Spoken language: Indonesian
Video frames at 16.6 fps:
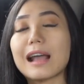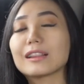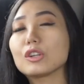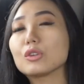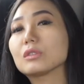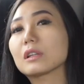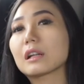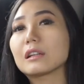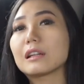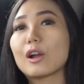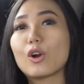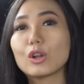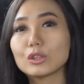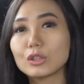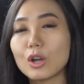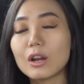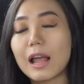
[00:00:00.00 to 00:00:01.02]
atau terkena
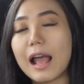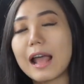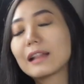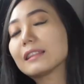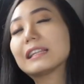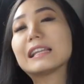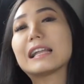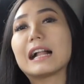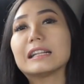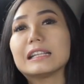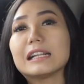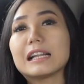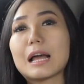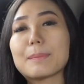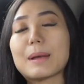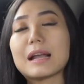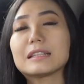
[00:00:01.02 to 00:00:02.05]
kotoran, tinggal
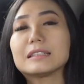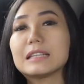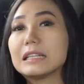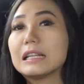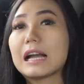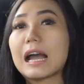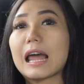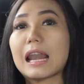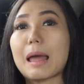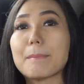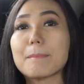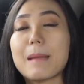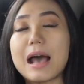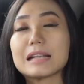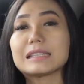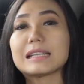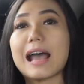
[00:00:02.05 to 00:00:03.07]
dilap aja dengan lap
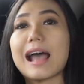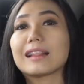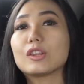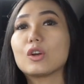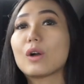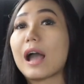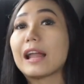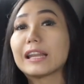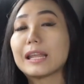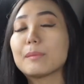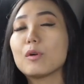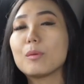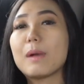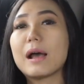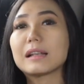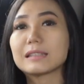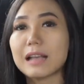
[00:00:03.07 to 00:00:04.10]
basah atau
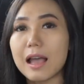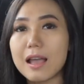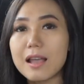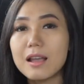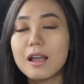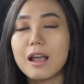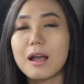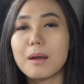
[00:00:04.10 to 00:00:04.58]
kanebo basah,